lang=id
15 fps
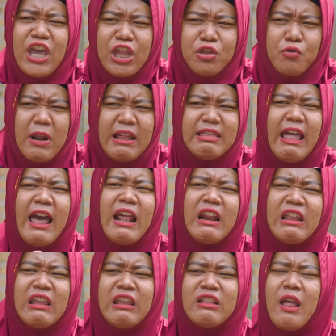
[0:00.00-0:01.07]
gitulah
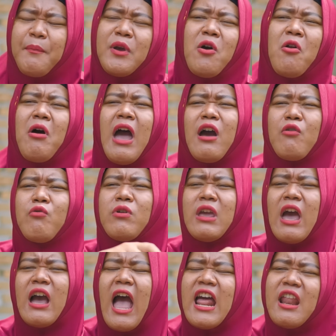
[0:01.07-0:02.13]
Tari. Tapi kalau aku
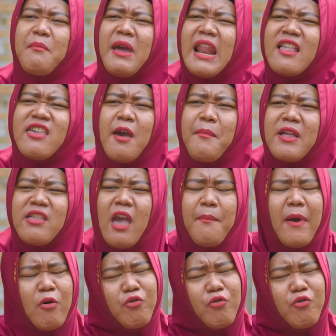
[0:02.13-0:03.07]
ya nggak ada bela siapa-siapa,